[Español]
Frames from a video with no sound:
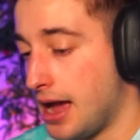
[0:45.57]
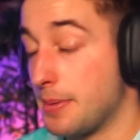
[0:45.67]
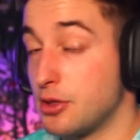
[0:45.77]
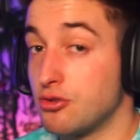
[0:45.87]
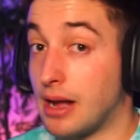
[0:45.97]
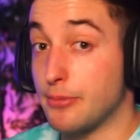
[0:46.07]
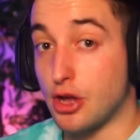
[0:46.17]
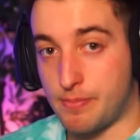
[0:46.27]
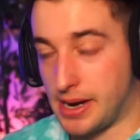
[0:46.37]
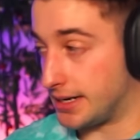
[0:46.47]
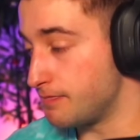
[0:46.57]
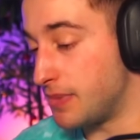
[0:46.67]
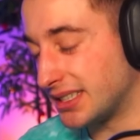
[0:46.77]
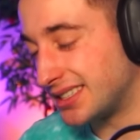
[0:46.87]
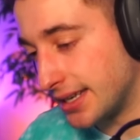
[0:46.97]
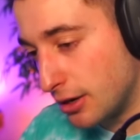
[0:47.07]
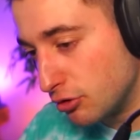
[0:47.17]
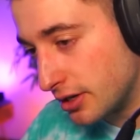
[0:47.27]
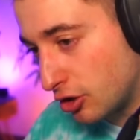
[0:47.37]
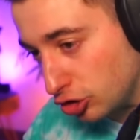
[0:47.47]
ha habido un cambio de planes. Va a ser el
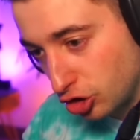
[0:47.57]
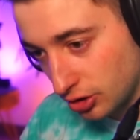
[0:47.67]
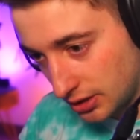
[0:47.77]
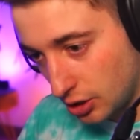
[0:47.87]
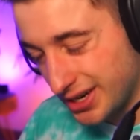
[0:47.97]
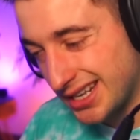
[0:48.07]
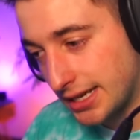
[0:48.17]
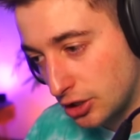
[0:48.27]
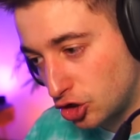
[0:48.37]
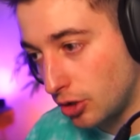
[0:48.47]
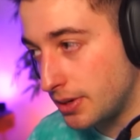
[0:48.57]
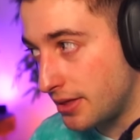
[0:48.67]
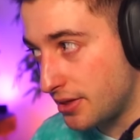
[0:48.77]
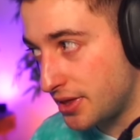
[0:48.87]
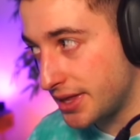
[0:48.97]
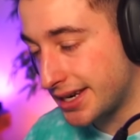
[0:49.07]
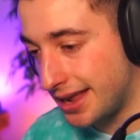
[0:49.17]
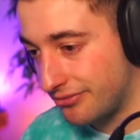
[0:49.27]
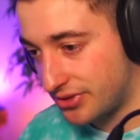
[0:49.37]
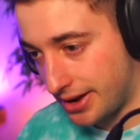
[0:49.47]
único sorteo en el que yo voy a decidir la
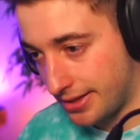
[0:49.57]
entrada.